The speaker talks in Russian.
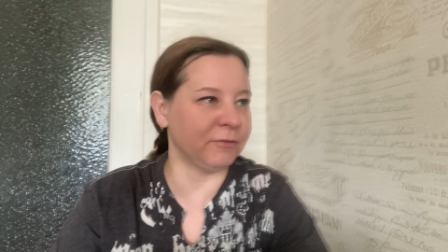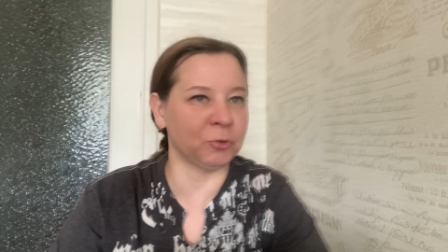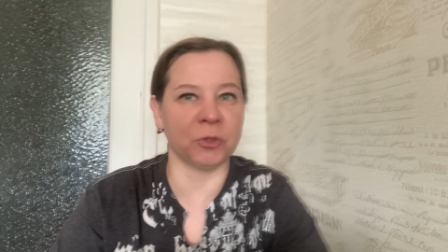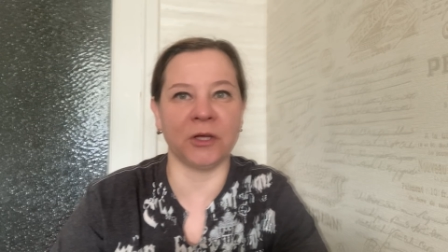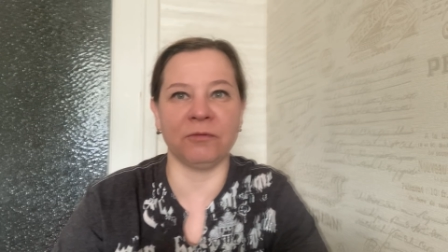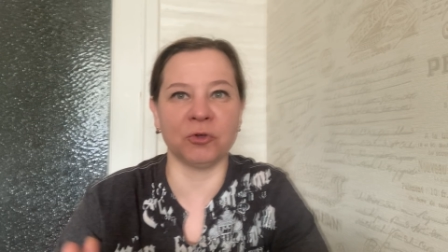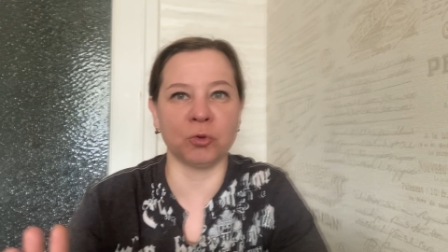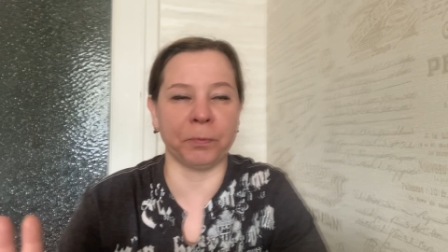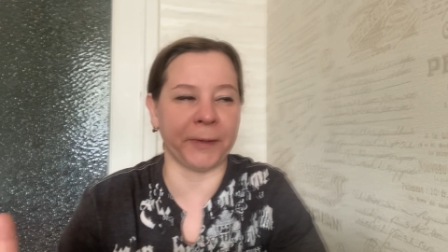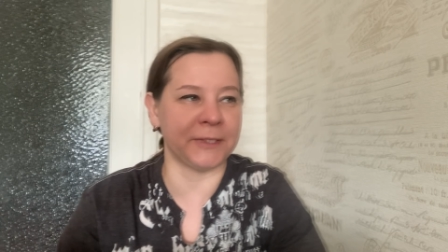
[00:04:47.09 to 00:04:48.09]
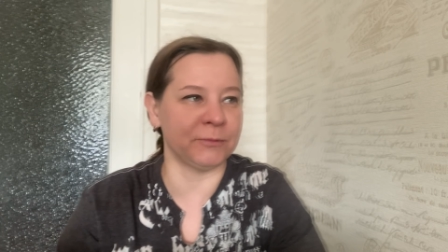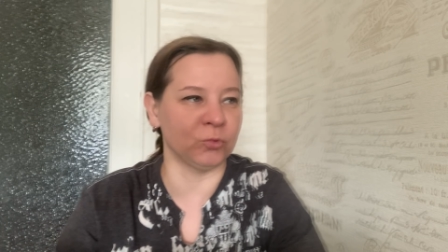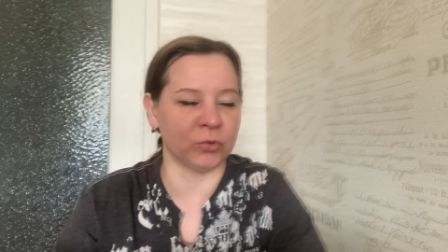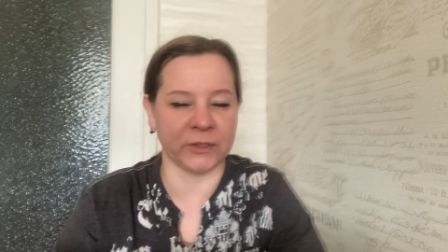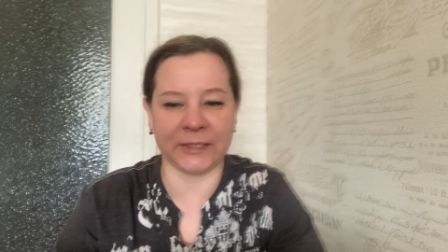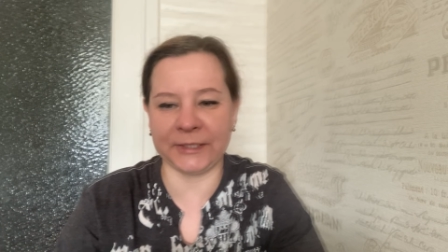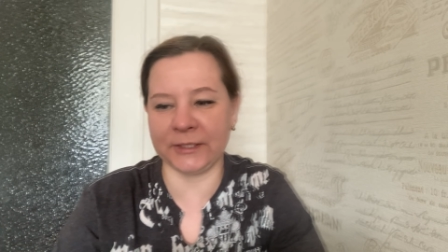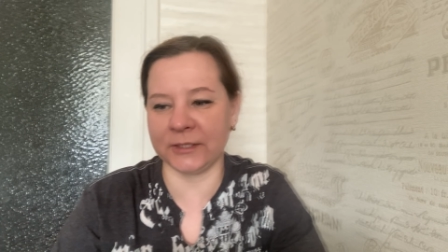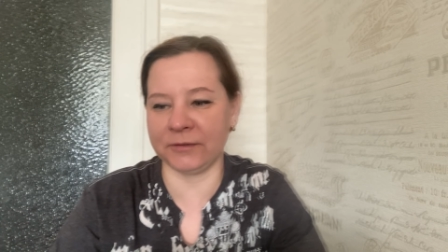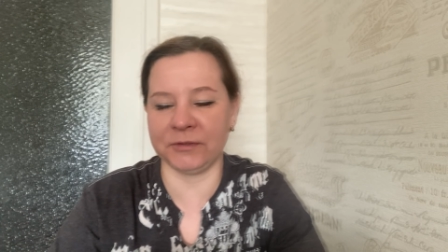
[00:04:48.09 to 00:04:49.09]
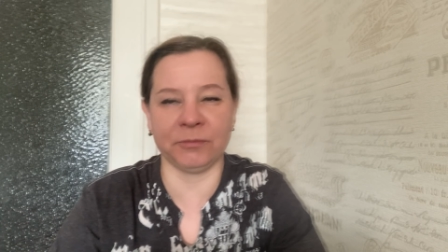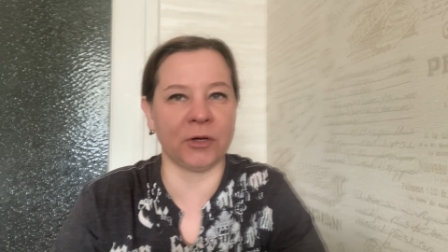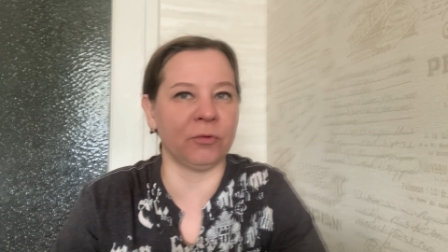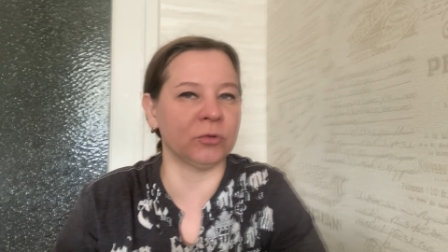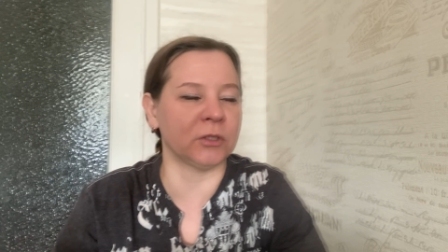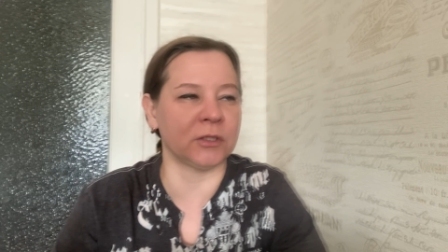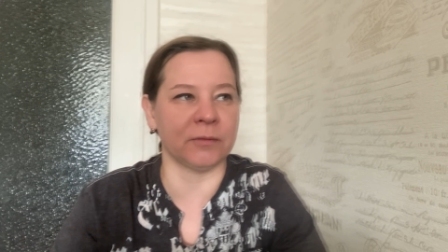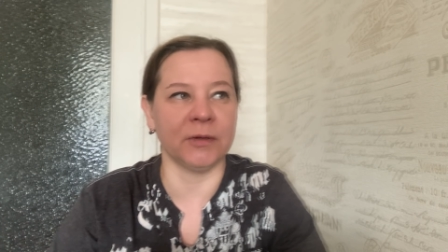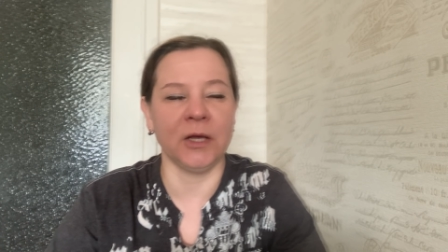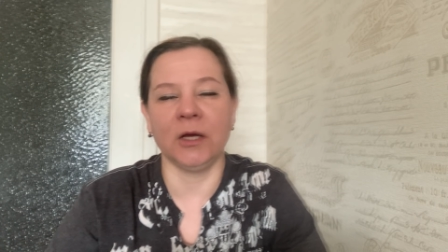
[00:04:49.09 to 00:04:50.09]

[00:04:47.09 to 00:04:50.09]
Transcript: в итоге я вешу 5 минут на линии, она, видимо, кого-то там